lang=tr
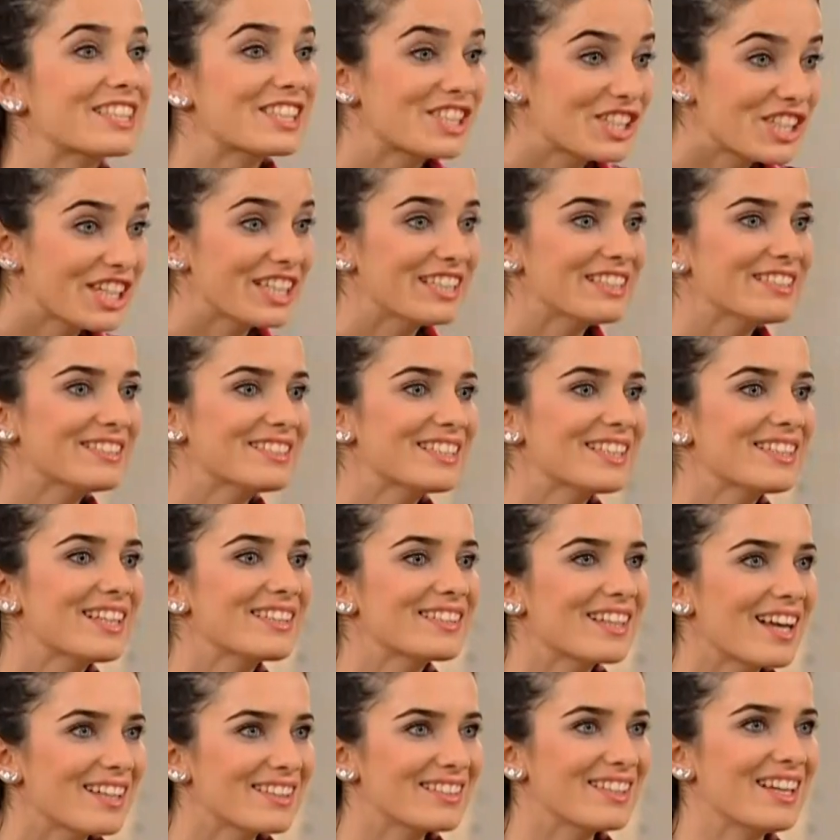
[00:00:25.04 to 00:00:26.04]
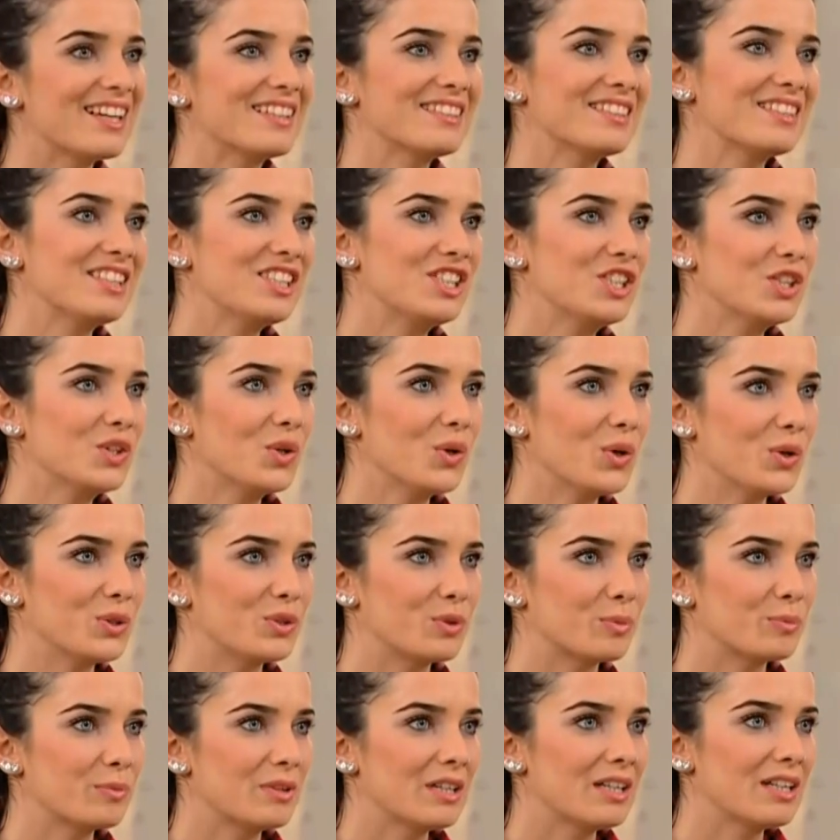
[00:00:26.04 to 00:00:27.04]
Çayınıza da tatlandırıcı
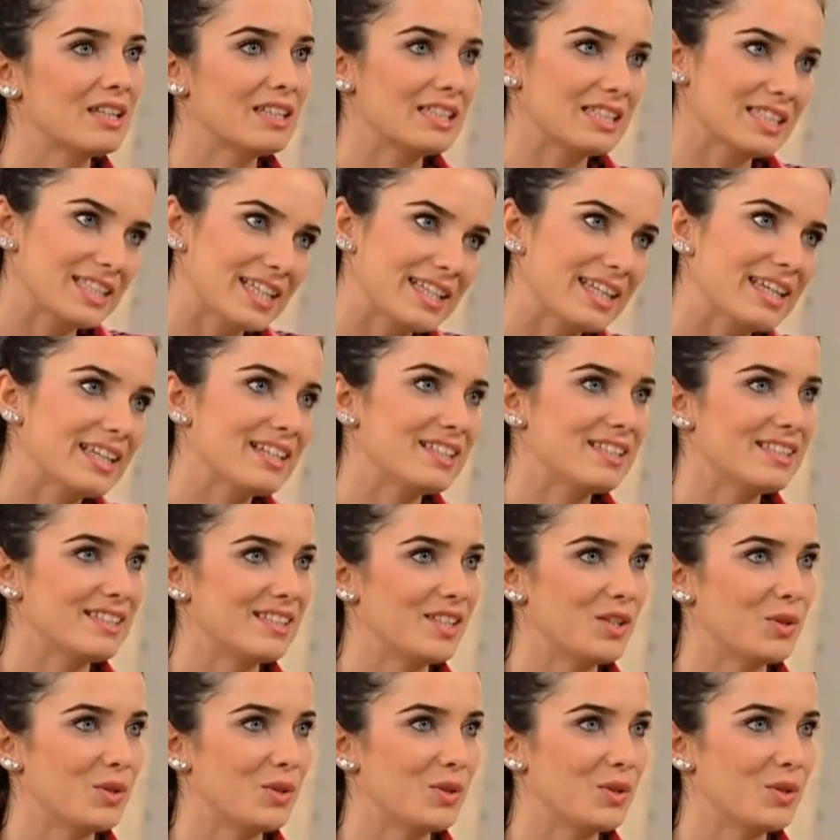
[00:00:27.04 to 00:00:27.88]
koydum. Şekeriniz de